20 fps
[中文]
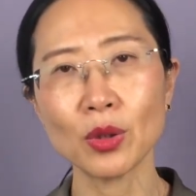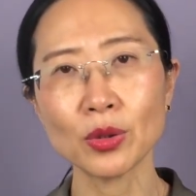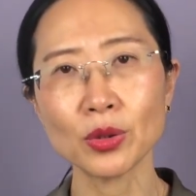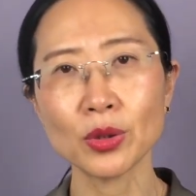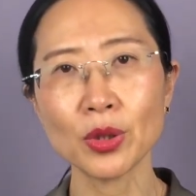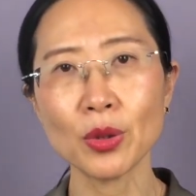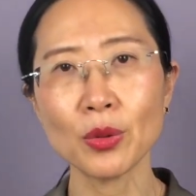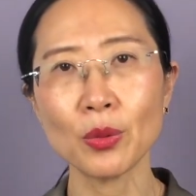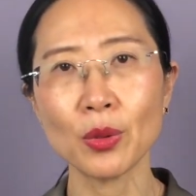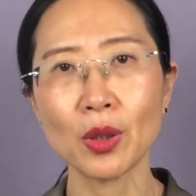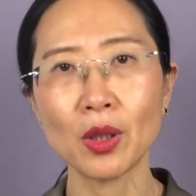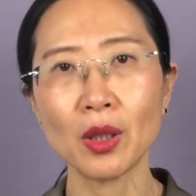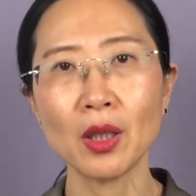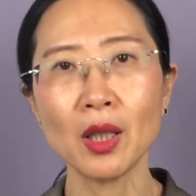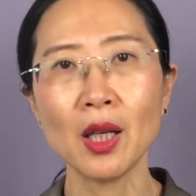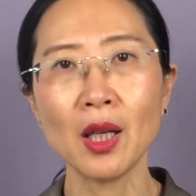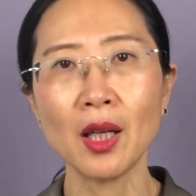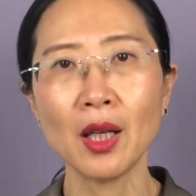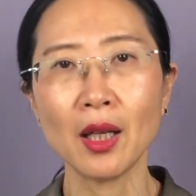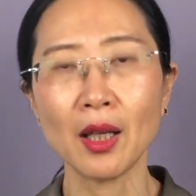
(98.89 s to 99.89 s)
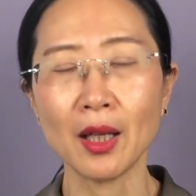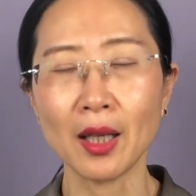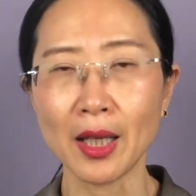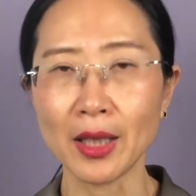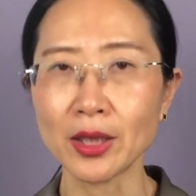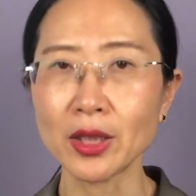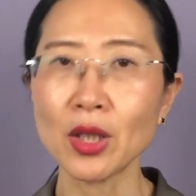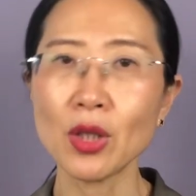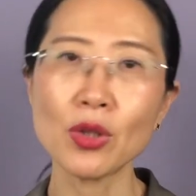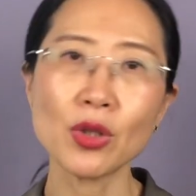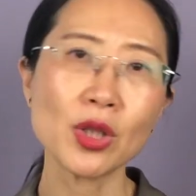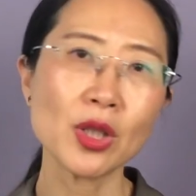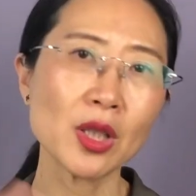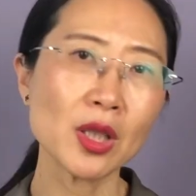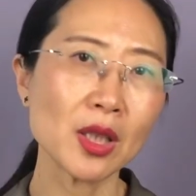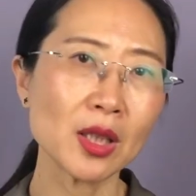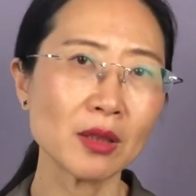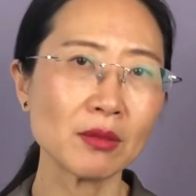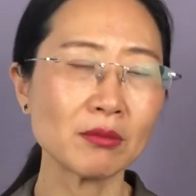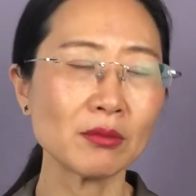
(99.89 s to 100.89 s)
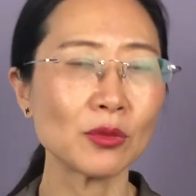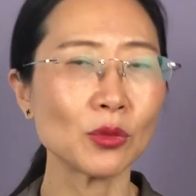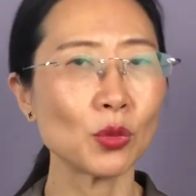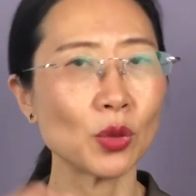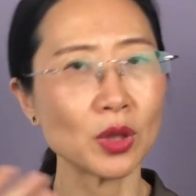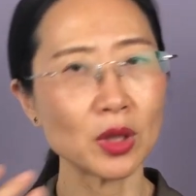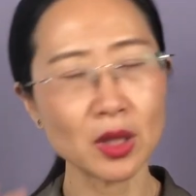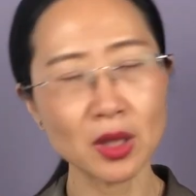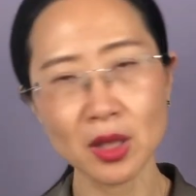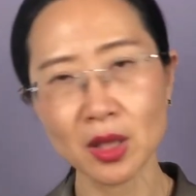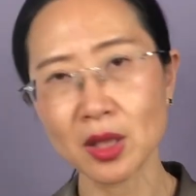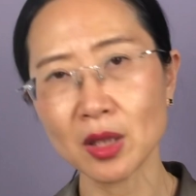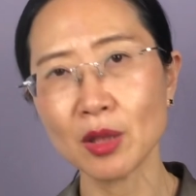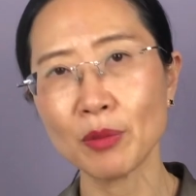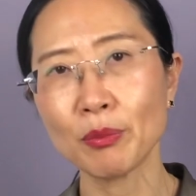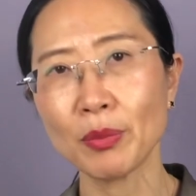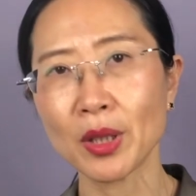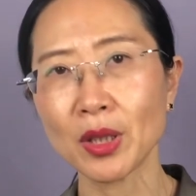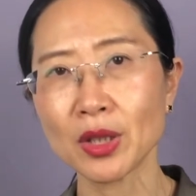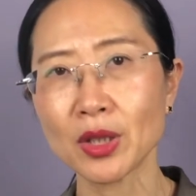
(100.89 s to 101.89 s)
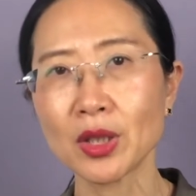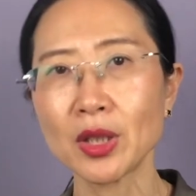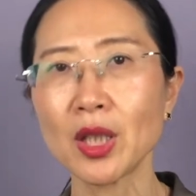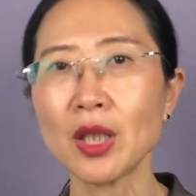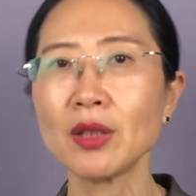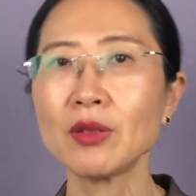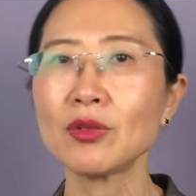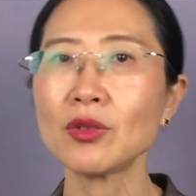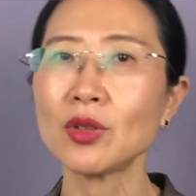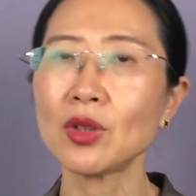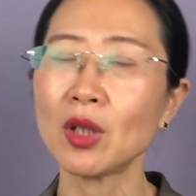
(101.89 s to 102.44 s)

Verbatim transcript: 所以我呃还是要适应我自己本身，